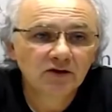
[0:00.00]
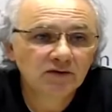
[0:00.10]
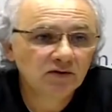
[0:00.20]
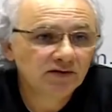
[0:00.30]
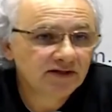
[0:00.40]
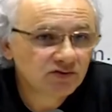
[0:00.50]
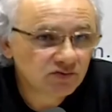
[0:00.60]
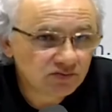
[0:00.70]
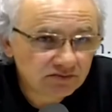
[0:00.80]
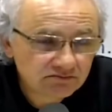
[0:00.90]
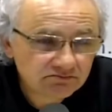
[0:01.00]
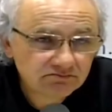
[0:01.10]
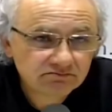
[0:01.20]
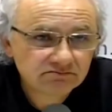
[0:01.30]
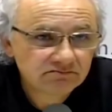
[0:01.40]
em uma cor azul,
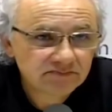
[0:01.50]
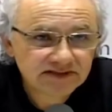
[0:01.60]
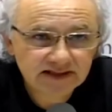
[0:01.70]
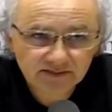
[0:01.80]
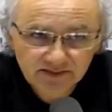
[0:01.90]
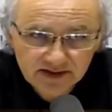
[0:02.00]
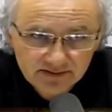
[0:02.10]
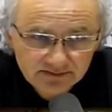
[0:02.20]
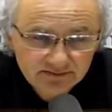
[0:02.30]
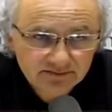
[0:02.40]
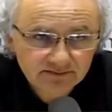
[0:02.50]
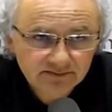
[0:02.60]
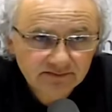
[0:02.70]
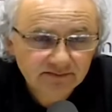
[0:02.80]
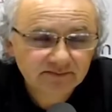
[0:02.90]
sempre.
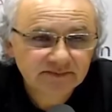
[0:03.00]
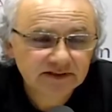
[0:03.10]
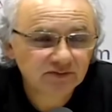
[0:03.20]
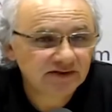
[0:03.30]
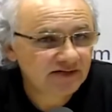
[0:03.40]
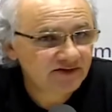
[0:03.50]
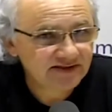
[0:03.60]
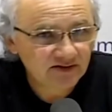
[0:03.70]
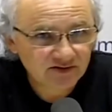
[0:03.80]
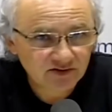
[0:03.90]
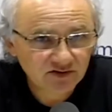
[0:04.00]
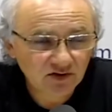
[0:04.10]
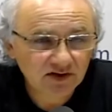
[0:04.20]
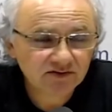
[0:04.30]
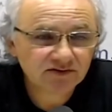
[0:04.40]
Se puder fechar os seus
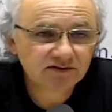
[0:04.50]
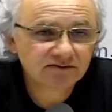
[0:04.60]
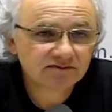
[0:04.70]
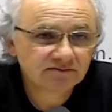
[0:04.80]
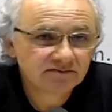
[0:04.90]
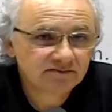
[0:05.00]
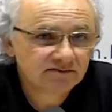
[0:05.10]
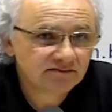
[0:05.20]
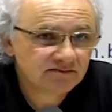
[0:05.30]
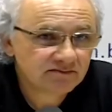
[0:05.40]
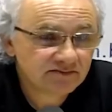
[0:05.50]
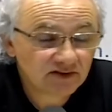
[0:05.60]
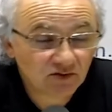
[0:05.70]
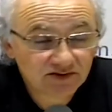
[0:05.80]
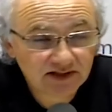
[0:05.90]
olhos,
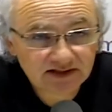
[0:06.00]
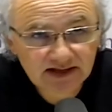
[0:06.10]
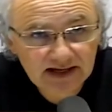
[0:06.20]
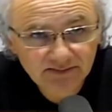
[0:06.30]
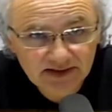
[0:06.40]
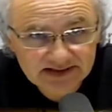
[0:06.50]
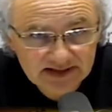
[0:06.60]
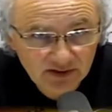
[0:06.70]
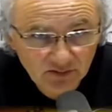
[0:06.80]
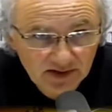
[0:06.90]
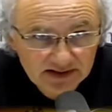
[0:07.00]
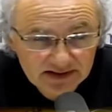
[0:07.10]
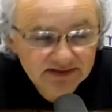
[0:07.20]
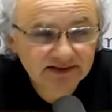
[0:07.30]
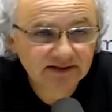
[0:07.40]
se concentrar, pensar no
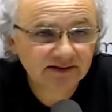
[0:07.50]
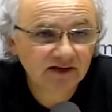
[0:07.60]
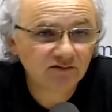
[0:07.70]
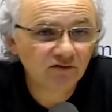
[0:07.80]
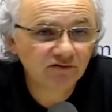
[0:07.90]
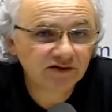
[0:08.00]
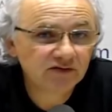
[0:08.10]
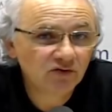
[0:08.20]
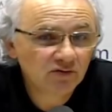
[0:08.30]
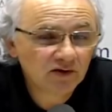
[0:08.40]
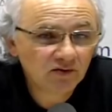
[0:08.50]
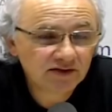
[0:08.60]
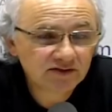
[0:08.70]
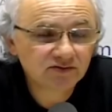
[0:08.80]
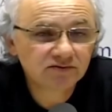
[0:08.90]
planeta envolvido em uma
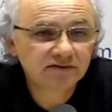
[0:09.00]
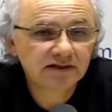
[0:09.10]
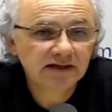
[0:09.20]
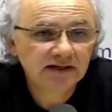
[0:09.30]
cor azul,